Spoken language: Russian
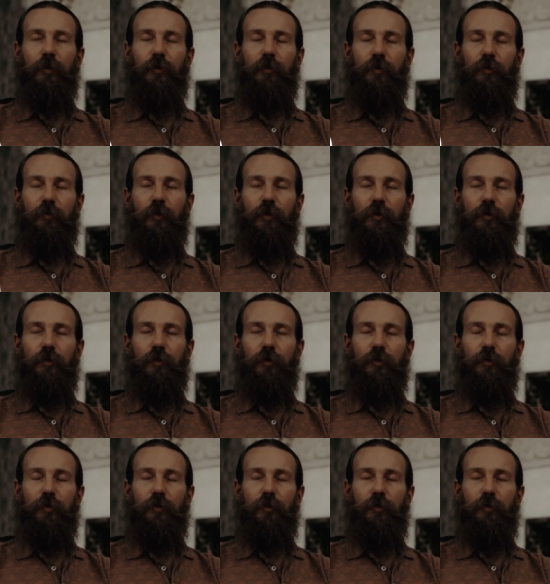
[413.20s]
связанные
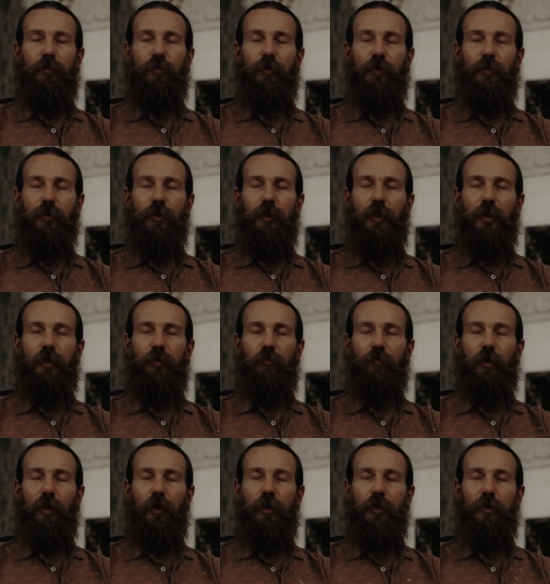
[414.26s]
с состояние
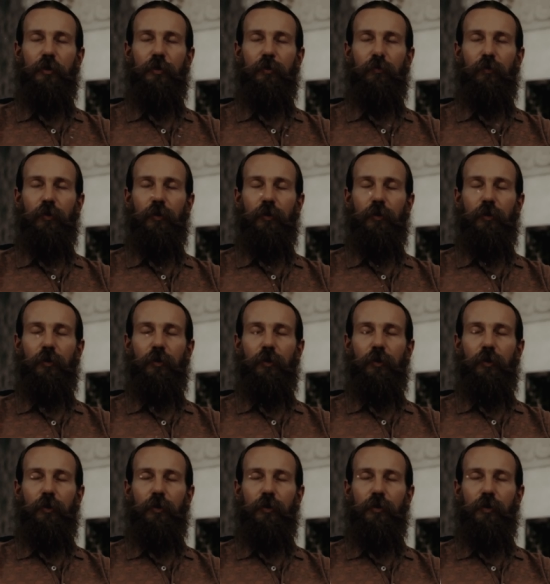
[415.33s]
богатства,
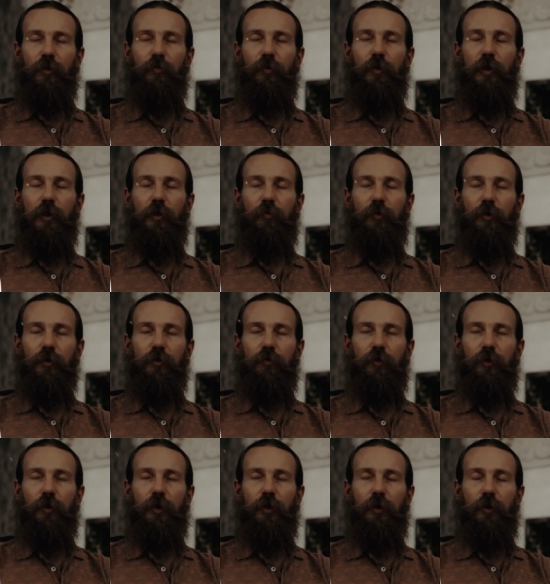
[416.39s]
изобилия
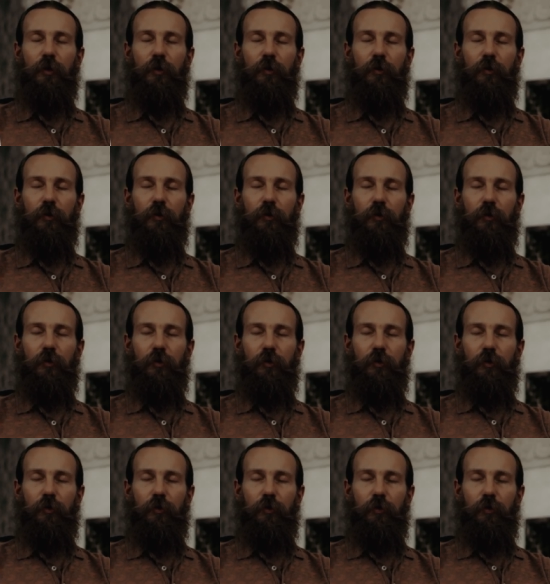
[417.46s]
процветания.
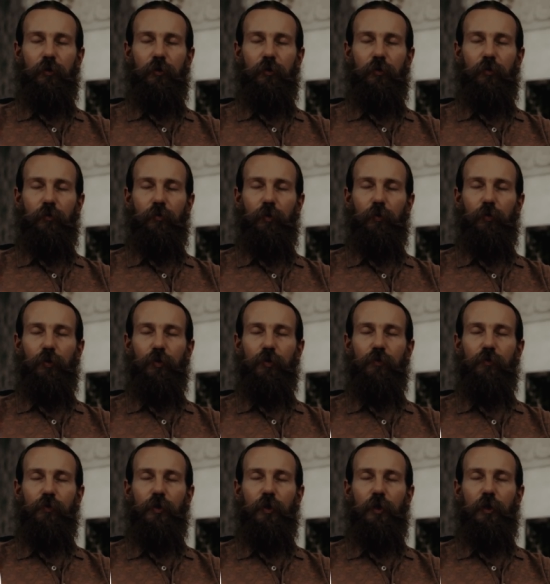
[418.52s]
Мы просим
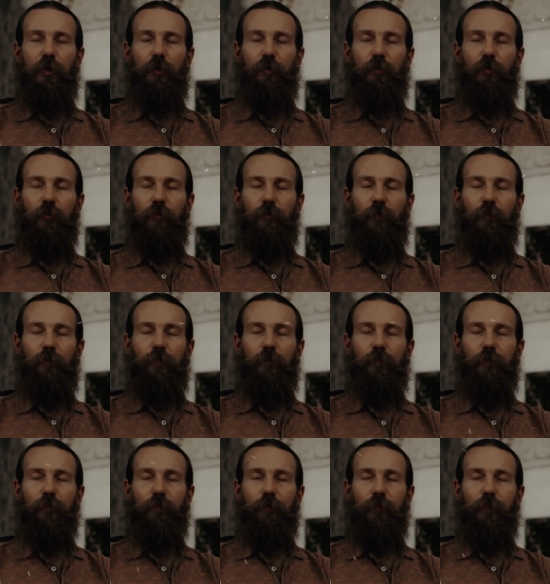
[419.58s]
Вселенную
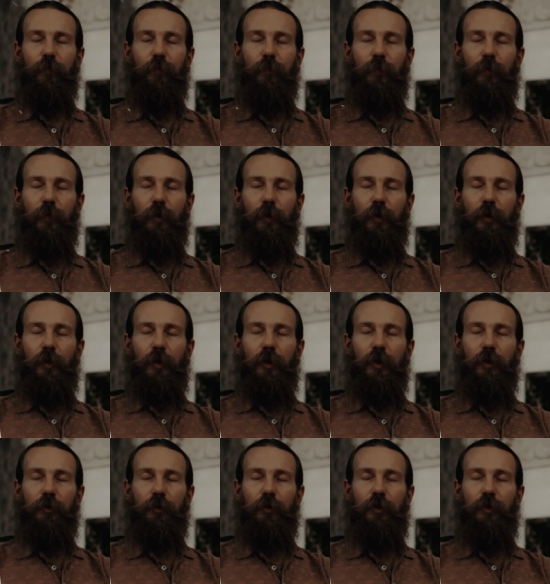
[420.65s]

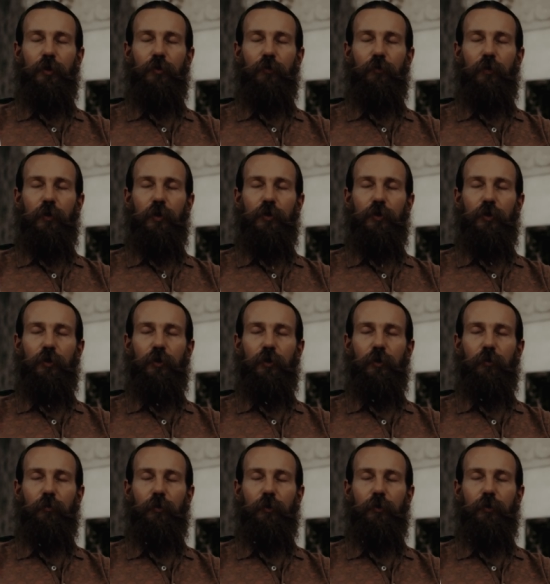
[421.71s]
открыть и увеличить
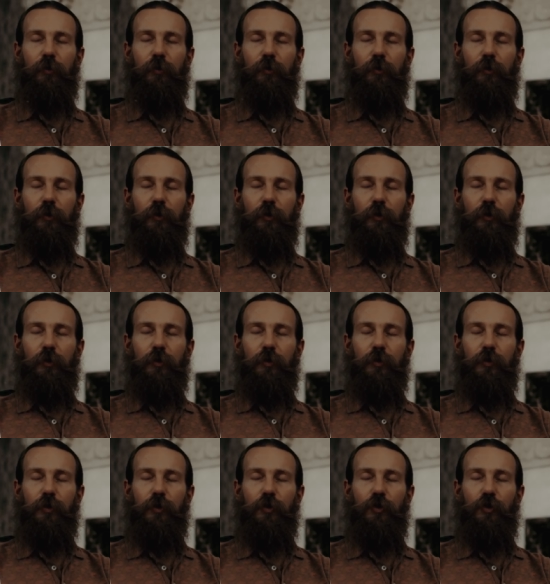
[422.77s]
нам
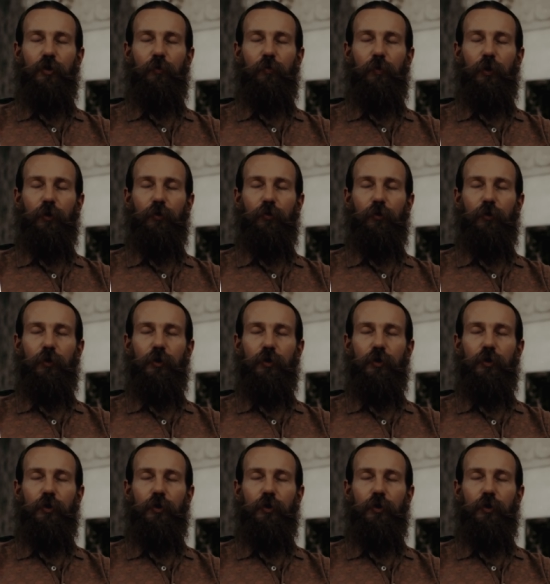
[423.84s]
денежный поток, наш